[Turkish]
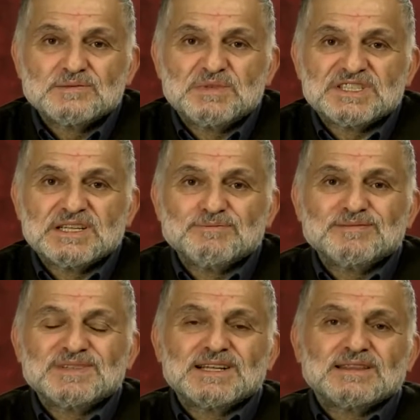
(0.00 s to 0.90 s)

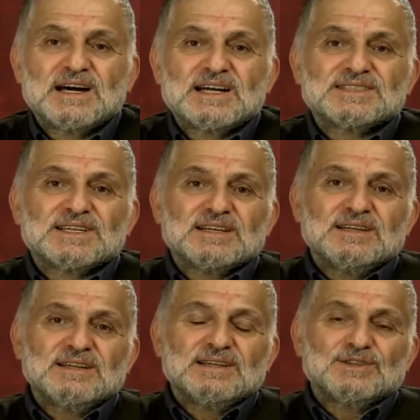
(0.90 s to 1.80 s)
Bizim
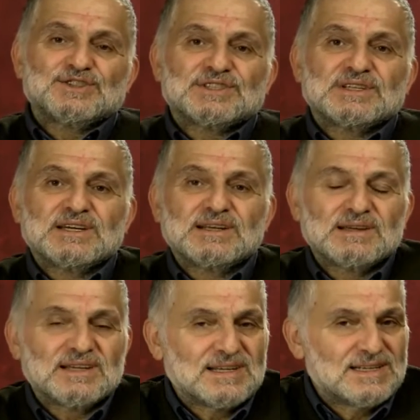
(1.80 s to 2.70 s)
yıllarca işte
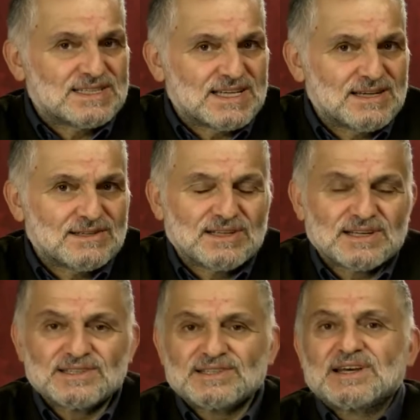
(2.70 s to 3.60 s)
lise
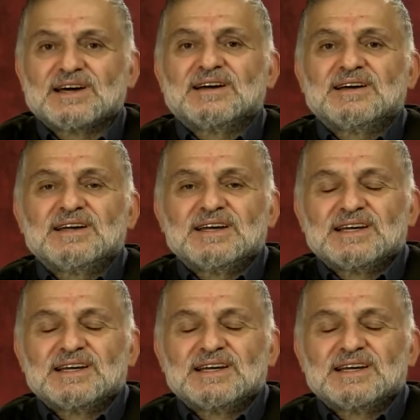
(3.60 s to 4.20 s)
yıllarında